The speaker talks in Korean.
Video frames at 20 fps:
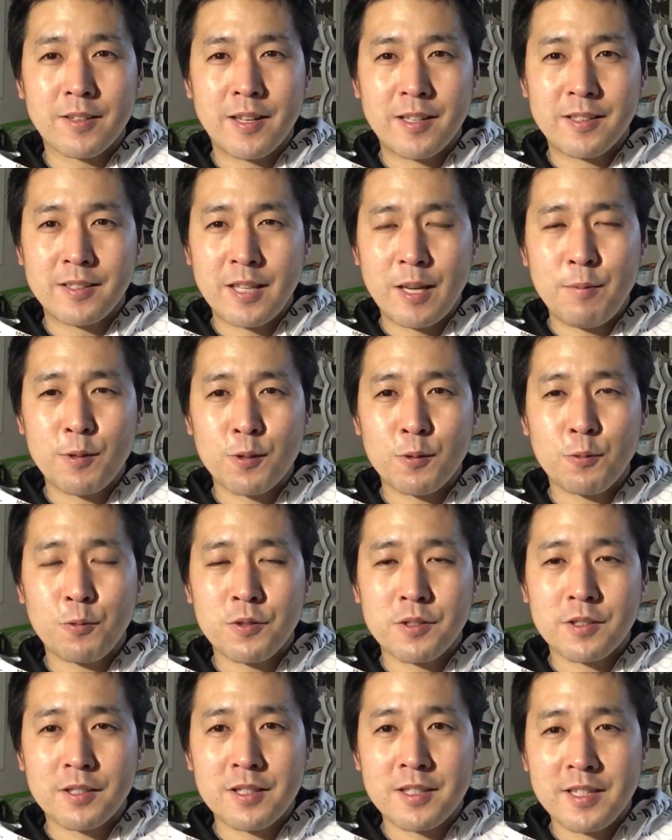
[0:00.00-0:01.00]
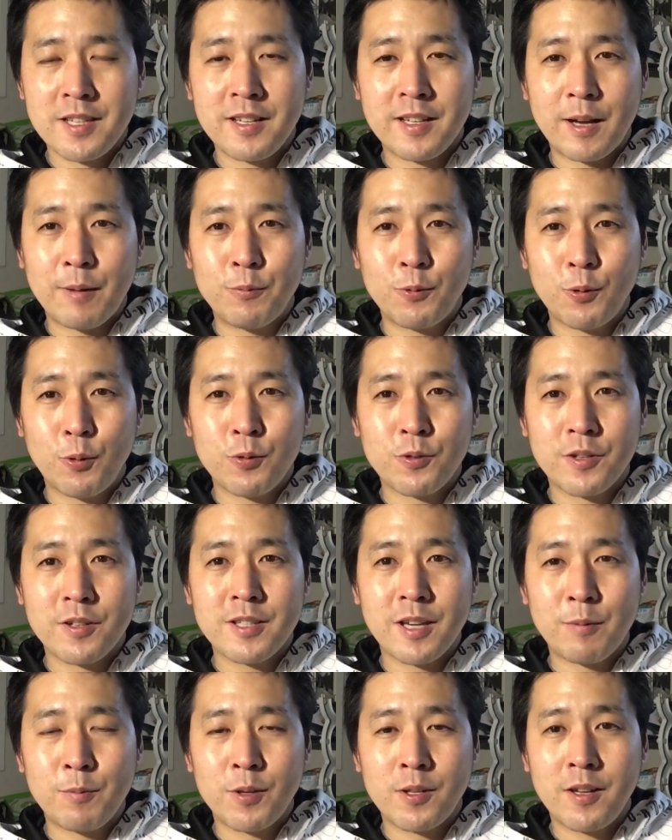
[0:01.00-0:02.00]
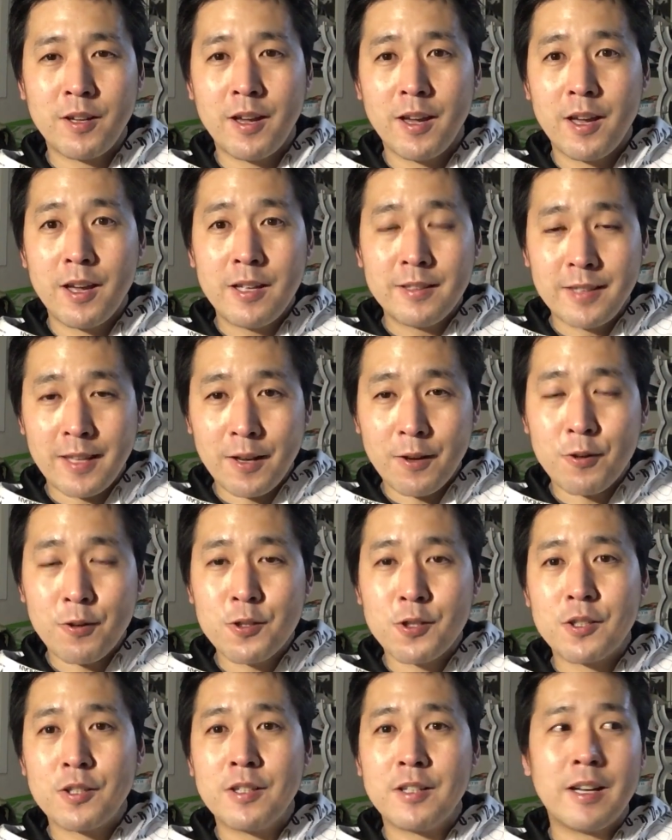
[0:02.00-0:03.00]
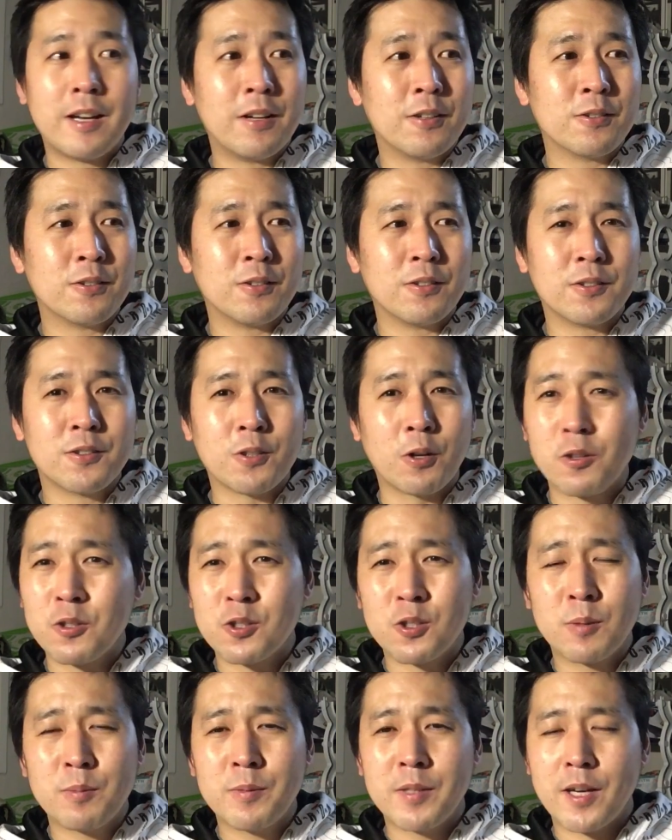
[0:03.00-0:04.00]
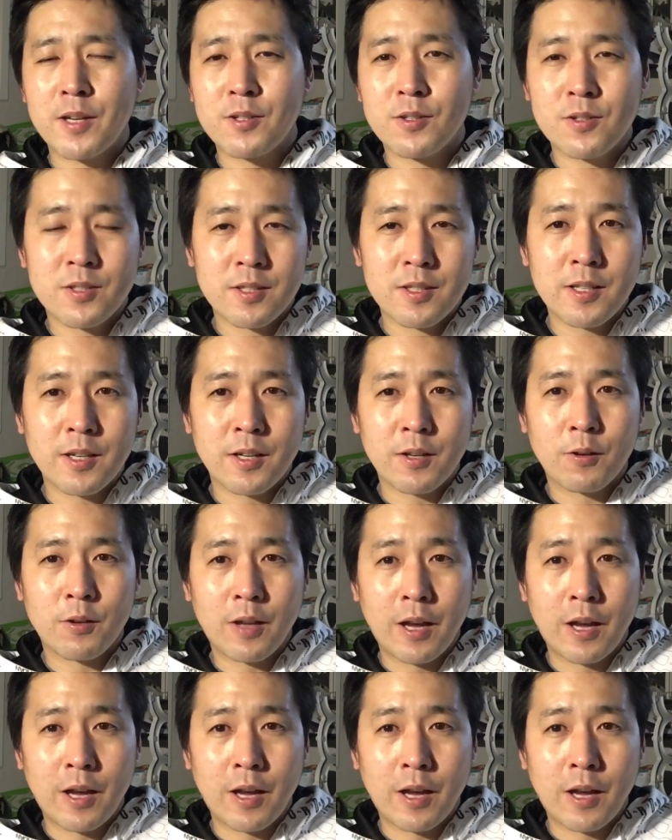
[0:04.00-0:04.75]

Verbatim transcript: 엔게임에서 솔직히 제일 감동적인 장면이 떼거지 를나와서 정신없는 액션 씬이 아,